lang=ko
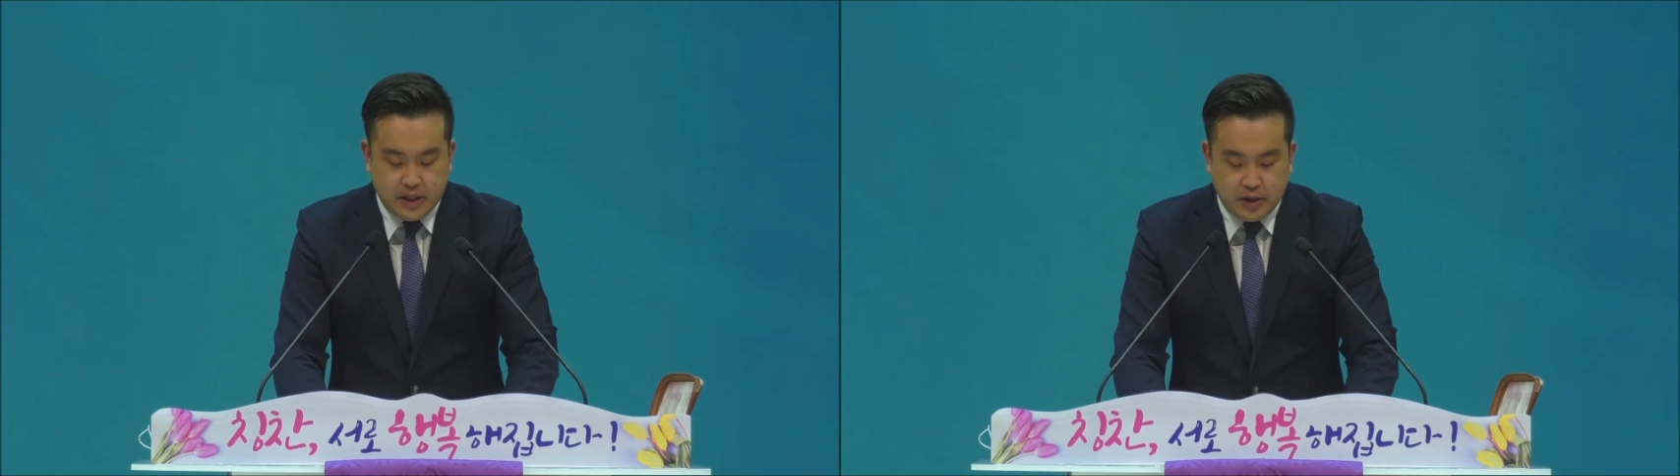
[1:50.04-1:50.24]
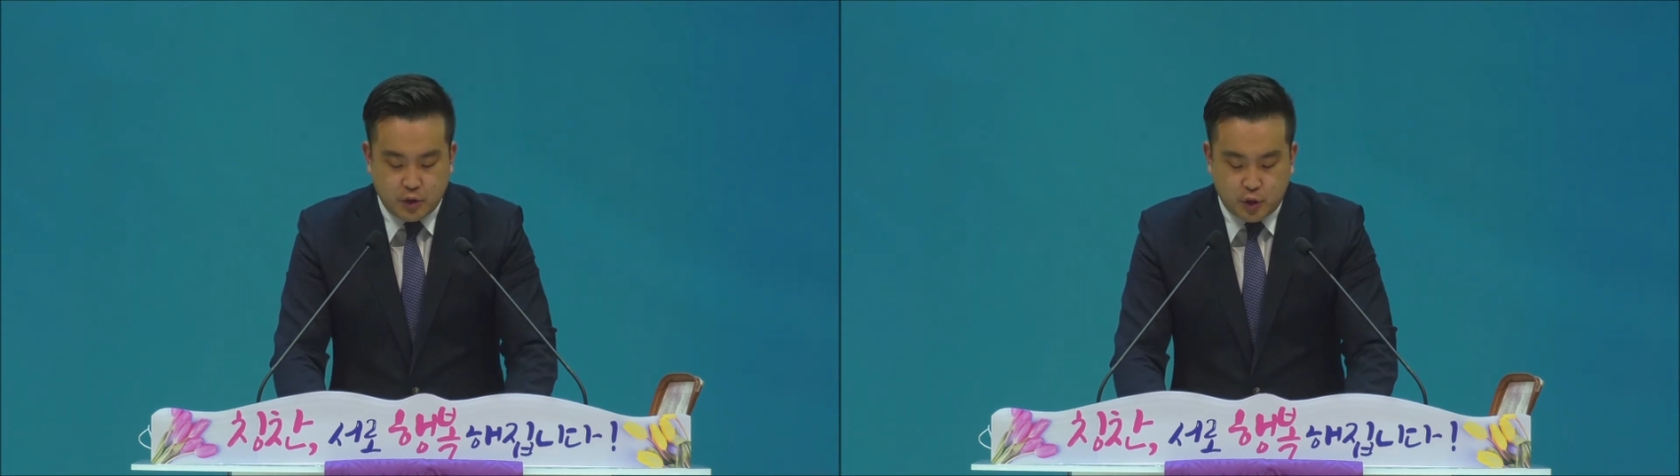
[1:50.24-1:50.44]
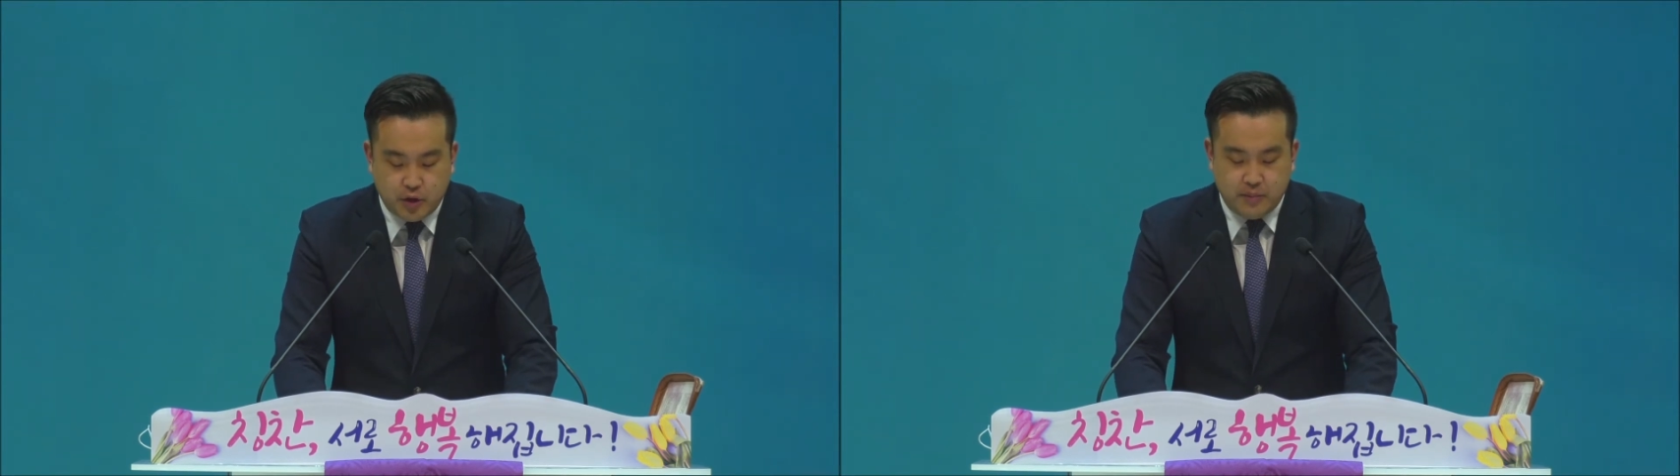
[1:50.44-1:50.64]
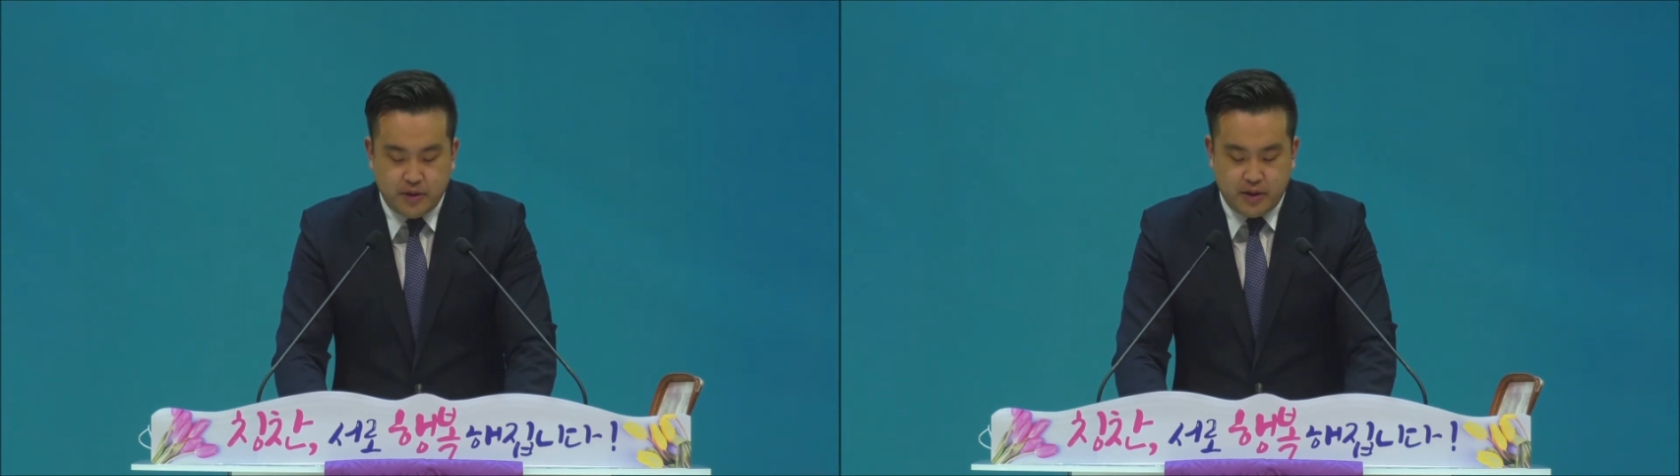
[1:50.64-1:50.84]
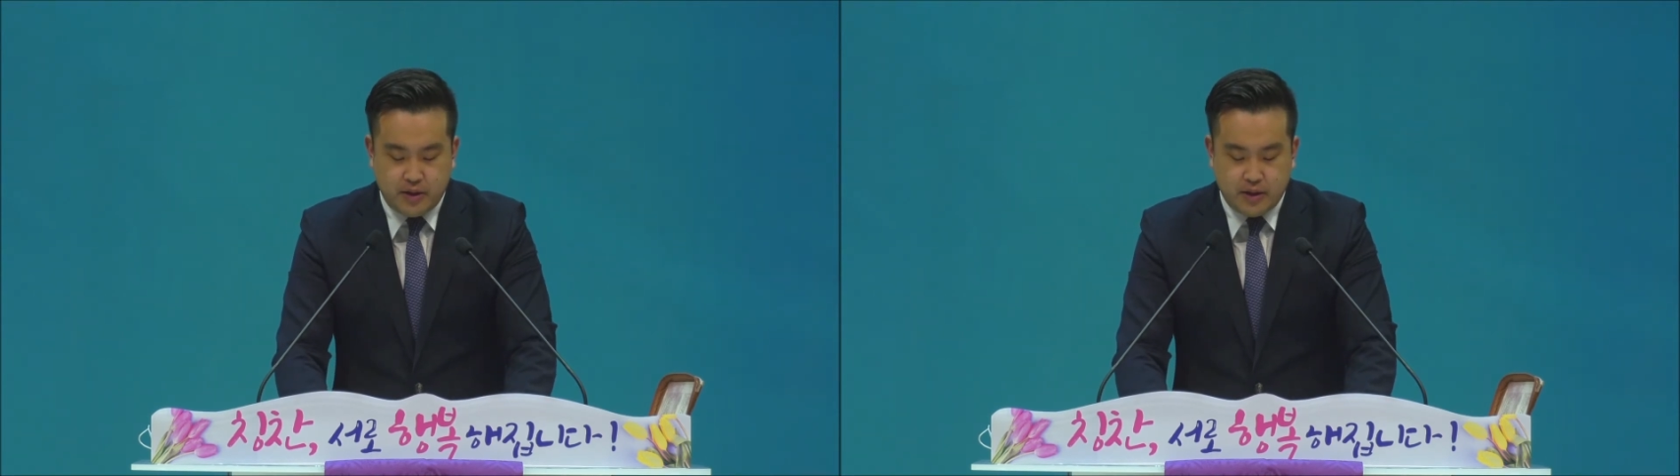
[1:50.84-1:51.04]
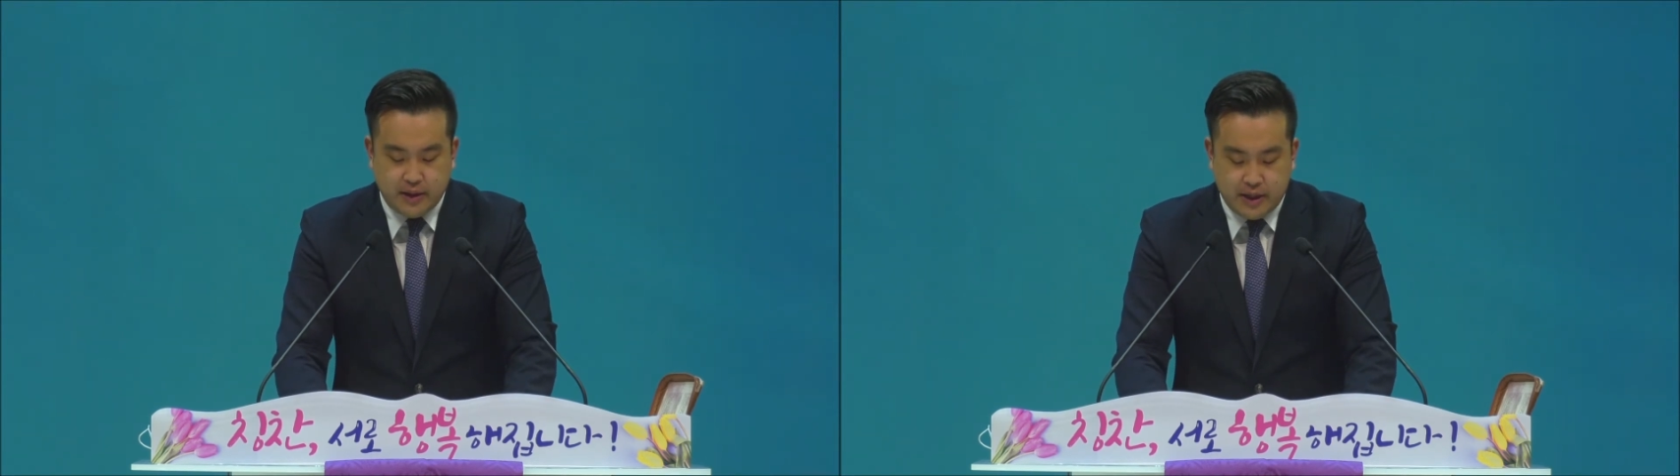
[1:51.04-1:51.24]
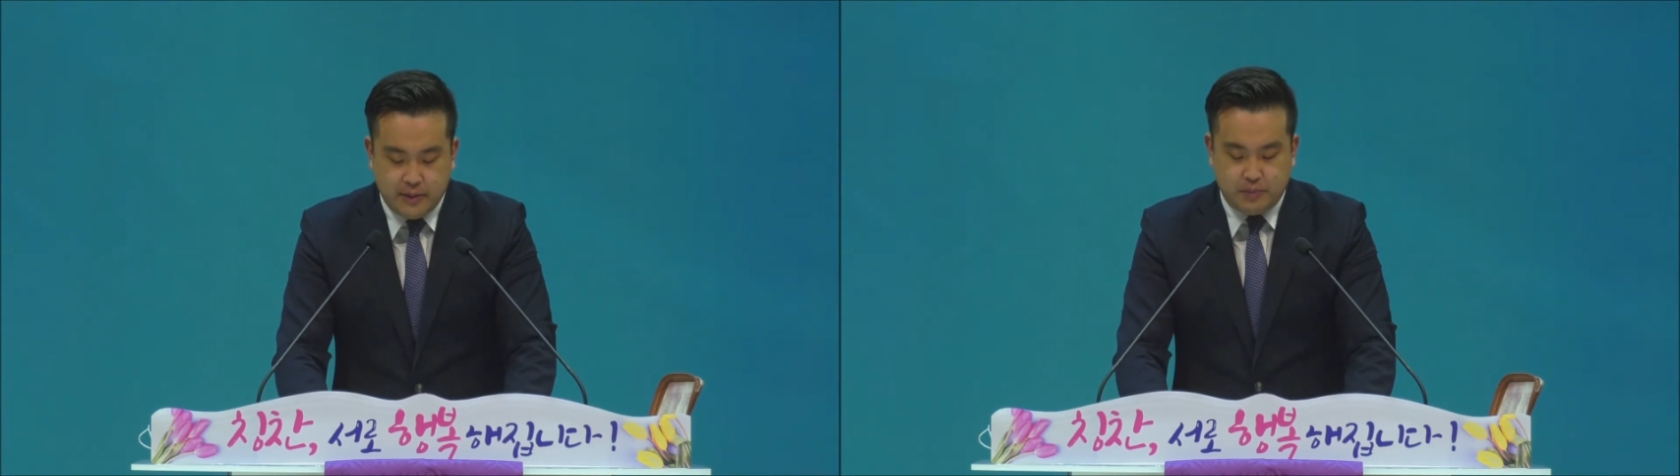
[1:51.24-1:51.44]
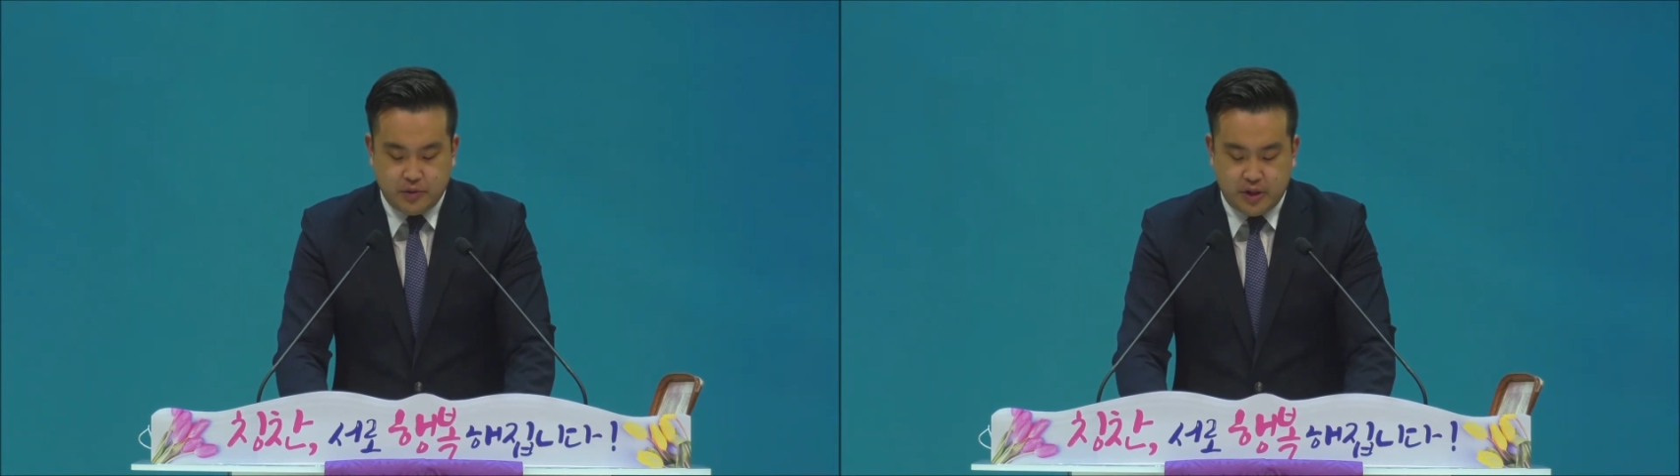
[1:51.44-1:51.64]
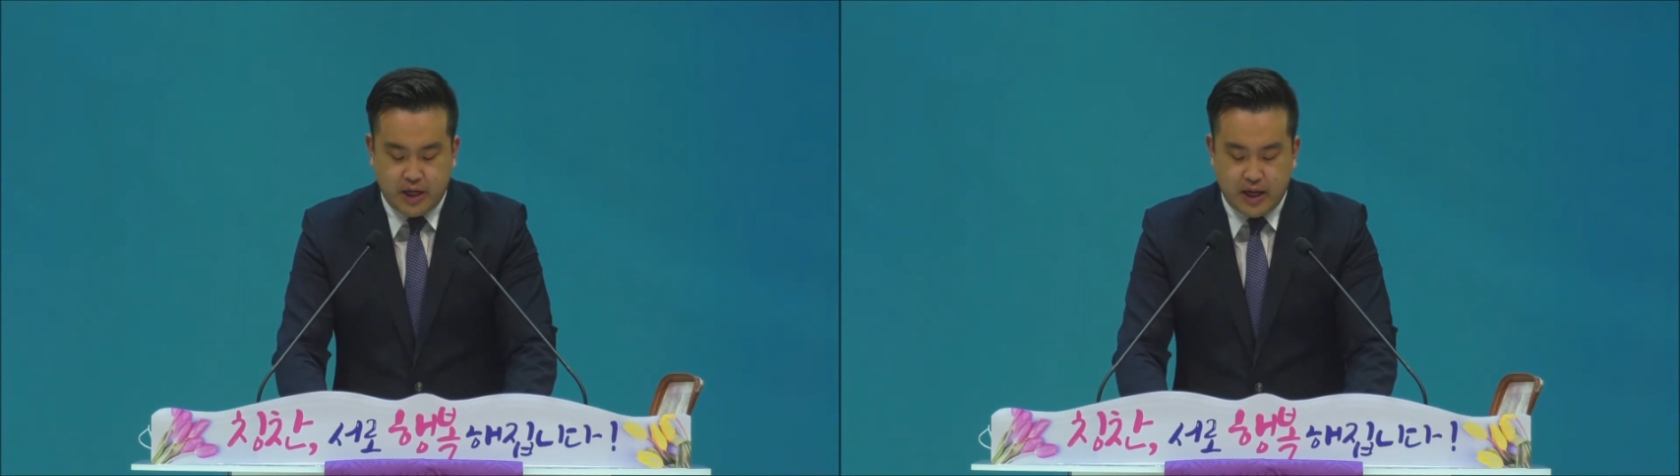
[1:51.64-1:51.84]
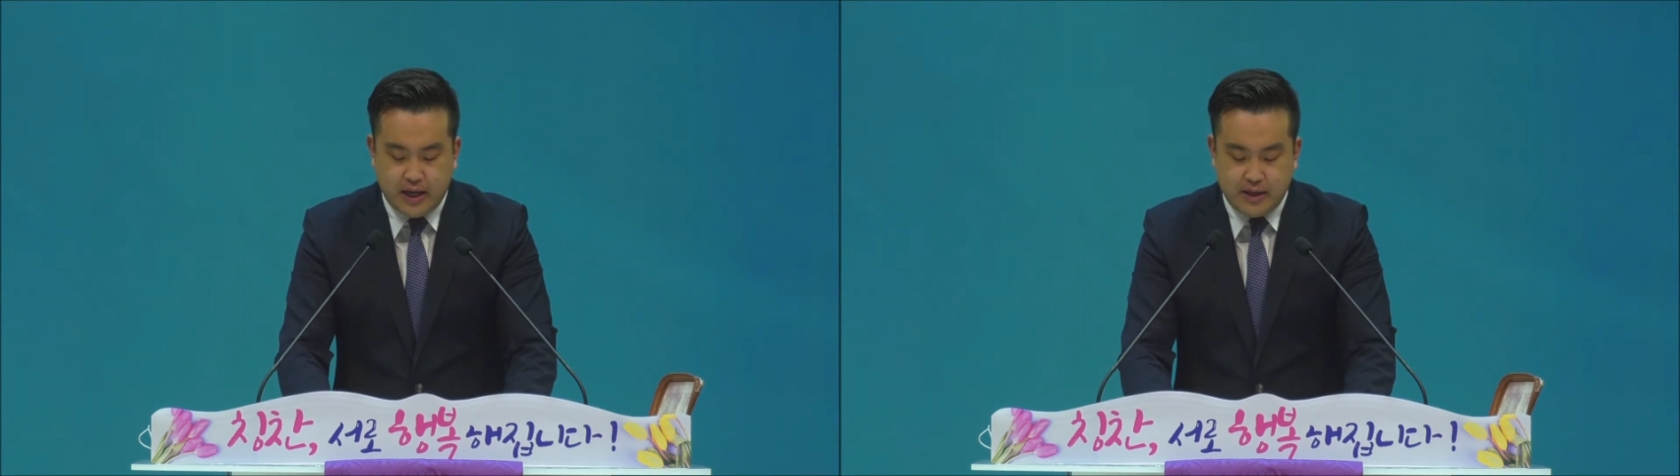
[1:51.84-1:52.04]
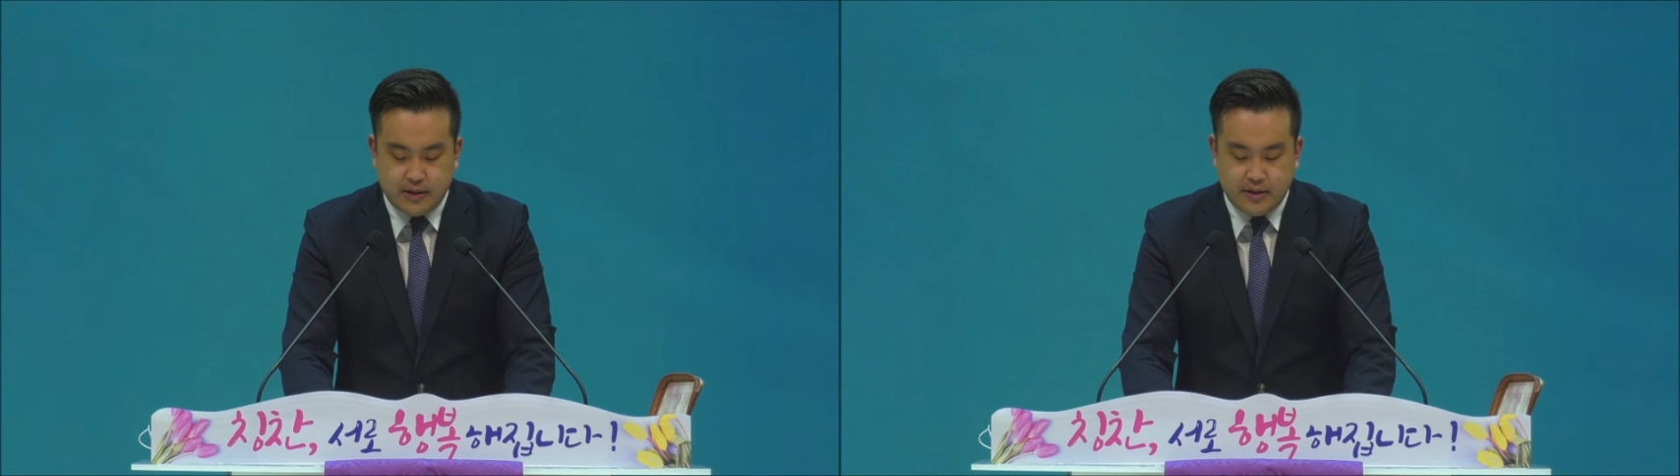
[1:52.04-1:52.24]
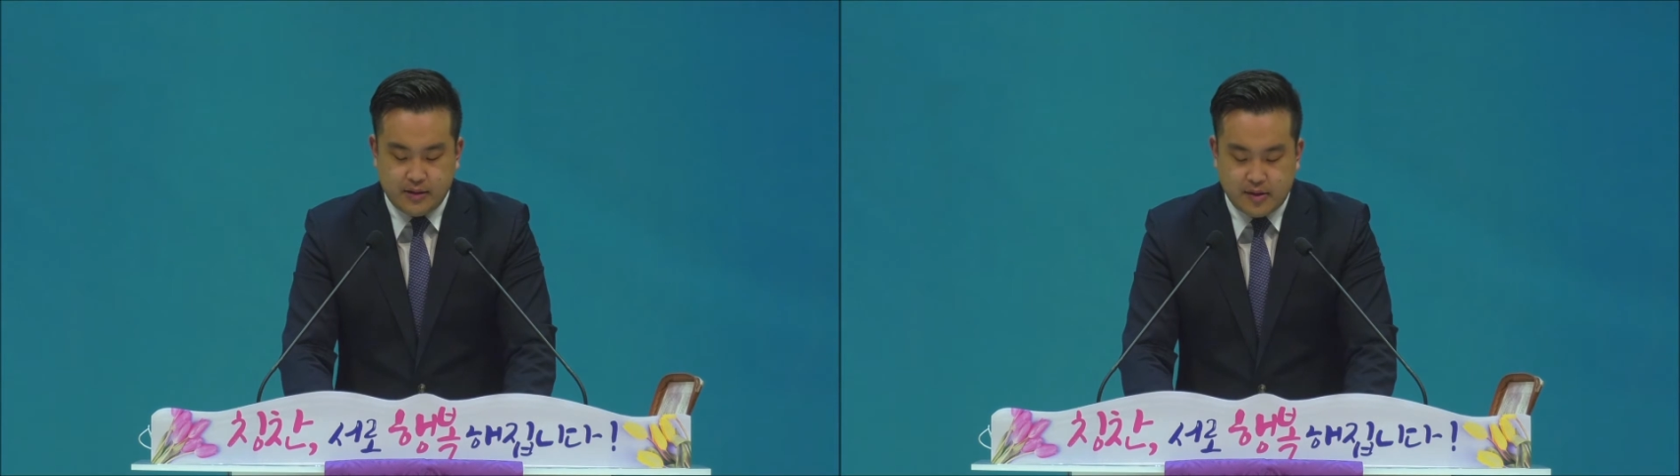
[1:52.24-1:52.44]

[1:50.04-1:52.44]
이제는 주님을 기쁘시게 하는